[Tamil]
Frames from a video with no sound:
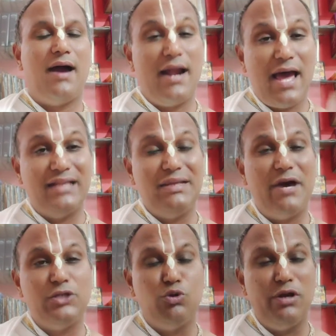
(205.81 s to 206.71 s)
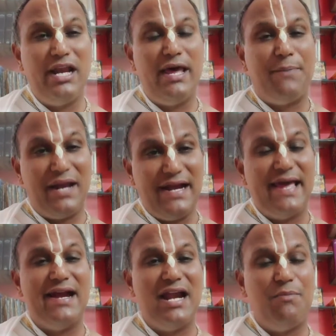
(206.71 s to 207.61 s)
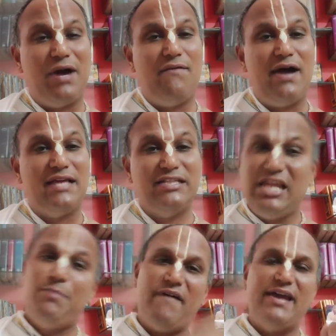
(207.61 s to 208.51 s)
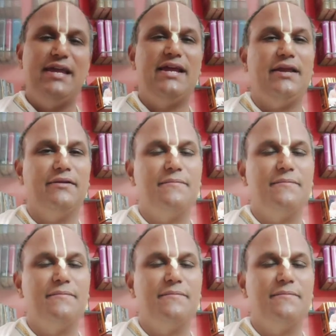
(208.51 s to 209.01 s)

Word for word: ஆனால் அந்த மாதிரி சூழ்நிலை பல நேரங்களில் பகவான் அதை திருப்பி வாங்கியிருக்கார்